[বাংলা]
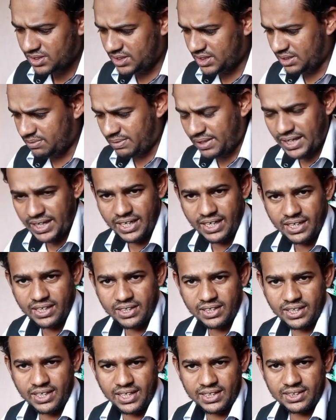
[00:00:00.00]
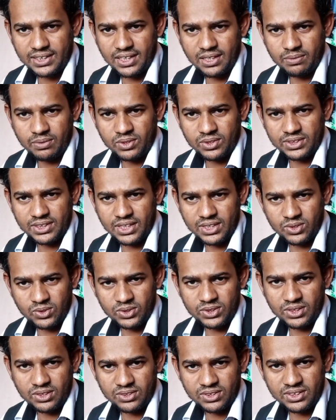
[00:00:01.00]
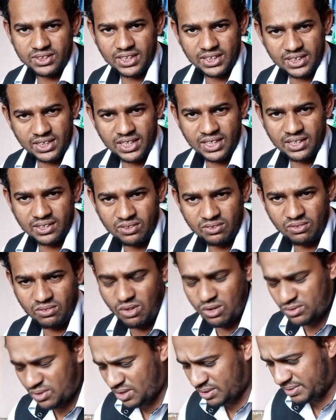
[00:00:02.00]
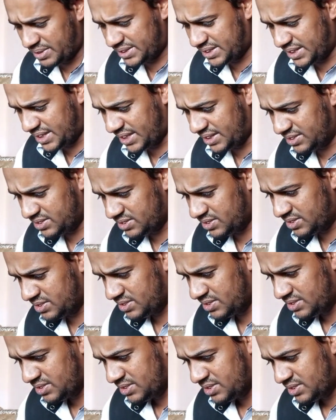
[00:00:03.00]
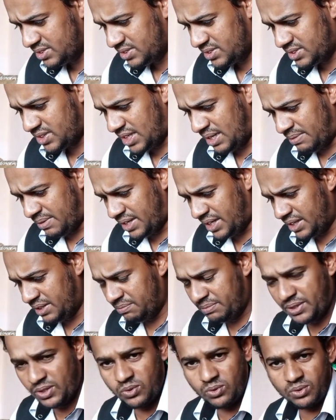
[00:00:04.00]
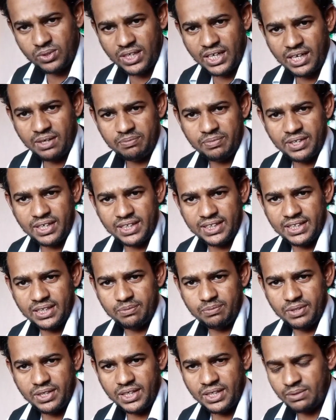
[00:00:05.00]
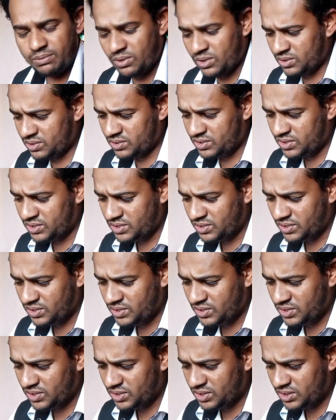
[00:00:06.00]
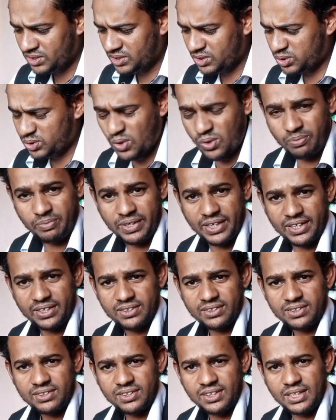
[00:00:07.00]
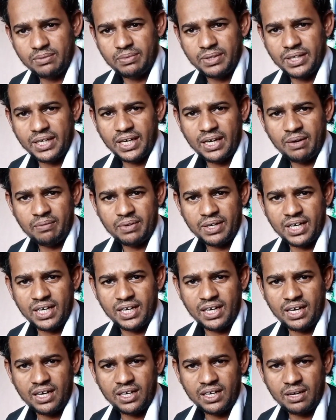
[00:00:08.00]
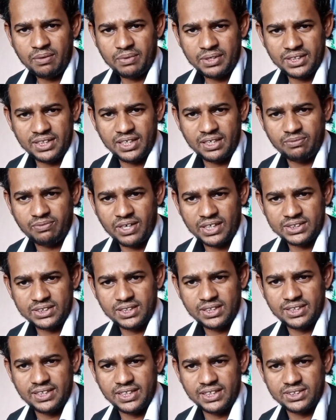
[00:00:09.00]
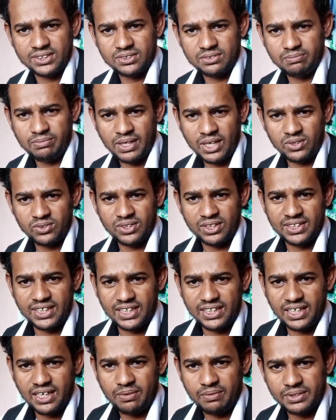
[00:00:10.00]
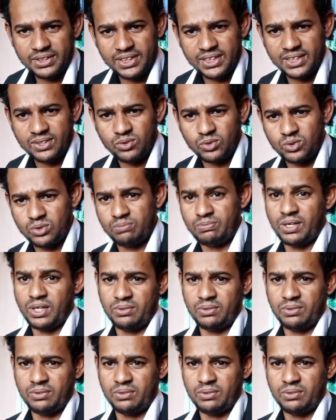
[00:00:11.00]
যে বাইরা ডাক্তার এবং যারা সুস্থ আছেন তাদেরকে ধন্যবাদ জানাই আমার এই ভিডিওটা আপনারা দেখবেন এবং শুনবেন দেখবেন আমরা আমাদের পাশের দেশ ভারতের দাদারা আমাদেরকে কতটুকু